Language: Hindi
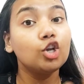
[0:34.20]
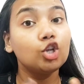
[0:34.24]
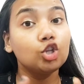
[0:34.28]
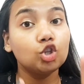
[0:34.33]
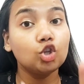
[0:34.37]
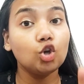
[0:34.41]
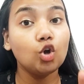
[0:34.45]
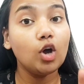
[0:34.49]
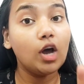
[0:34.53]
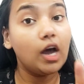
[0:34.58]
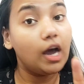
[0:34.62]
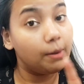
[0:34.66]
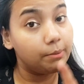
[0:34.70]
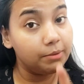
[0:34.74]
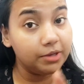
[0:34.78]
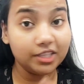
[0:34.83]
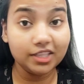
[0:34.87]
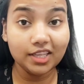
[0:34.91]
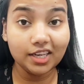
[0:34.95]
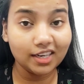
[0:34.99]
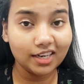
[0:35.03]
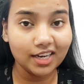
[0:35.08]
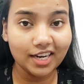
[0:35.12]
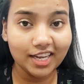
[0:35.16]
तो अभी
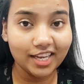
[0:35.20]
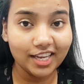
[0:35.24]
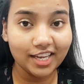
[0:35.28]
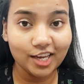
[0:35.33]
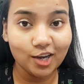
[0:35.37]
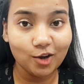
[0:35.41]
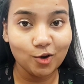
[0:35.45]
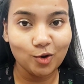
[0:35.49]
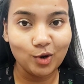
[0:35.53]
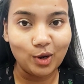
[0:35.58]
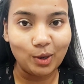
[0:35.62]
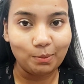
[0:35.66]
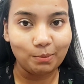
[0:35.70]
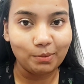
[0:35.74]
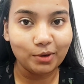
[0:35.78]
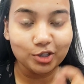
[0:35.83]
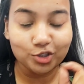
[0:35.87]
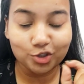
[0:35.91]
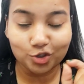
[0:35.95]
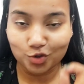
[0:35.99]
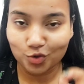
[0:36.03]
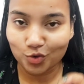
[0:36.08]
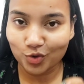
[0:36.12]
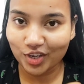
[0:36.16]
तक नहीं किया होगा पर
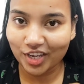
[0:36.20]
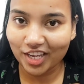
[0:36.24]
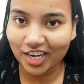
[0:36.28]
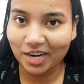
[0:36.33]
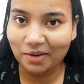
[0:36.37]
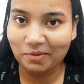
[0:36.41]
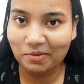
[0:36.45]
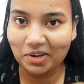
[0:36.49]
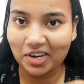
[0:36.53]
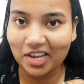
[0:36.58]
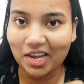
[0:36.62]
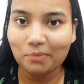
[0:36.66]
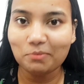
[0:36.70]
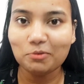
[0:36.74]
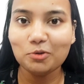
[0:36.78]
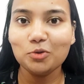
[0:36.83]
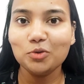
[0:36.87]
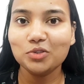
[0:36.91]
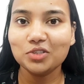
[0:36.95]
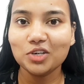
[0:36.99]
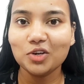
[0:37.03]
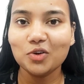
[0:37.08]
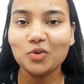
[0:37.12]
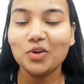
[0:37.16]
जो ये रेमेडी आप
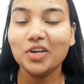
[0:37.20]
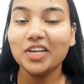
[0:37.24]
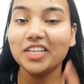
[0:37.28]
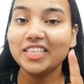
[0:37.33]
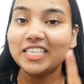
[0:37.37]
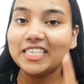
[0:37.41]
यूज़ करोगे